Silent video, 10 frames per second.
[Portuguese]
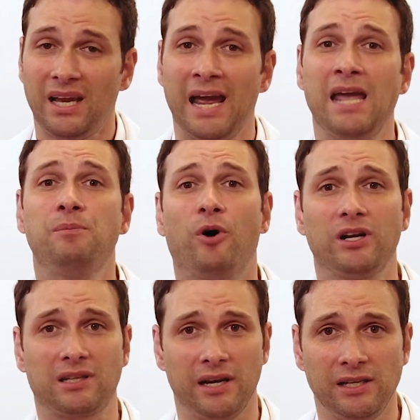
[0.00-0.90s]
é
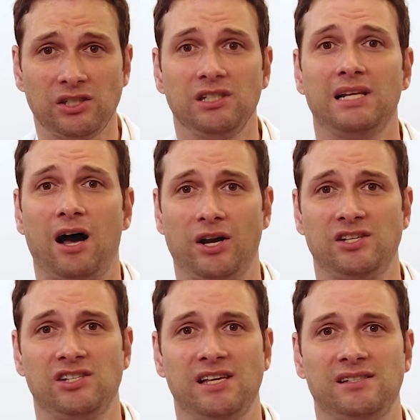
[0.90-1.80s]
importante na hora
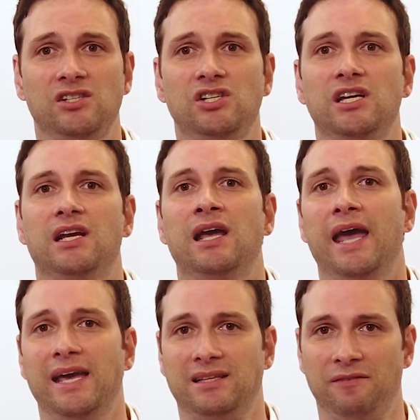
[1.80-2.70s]
de decidir
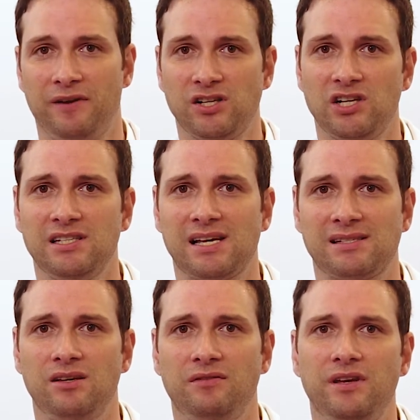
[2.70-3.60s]
entre a
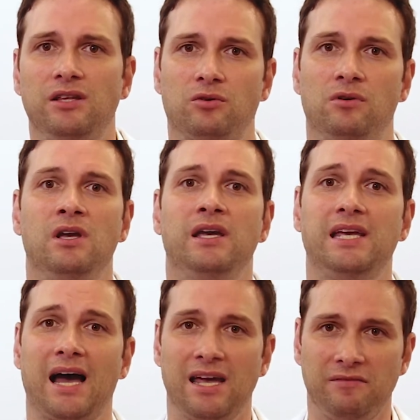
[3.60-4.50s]
fertilização in vitro
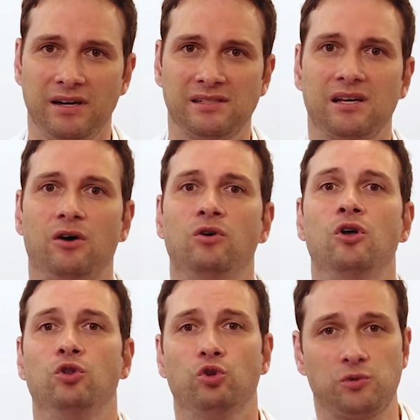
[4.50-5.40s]
e a reversão
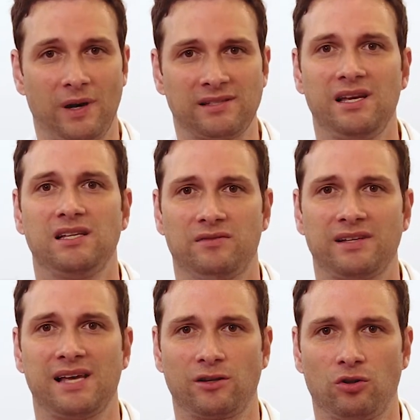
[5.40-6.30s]
nos pacientes
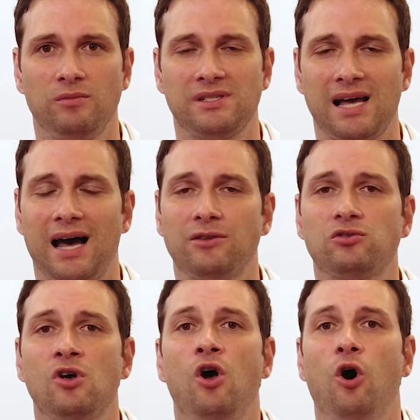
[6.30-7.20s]
vasectomizados,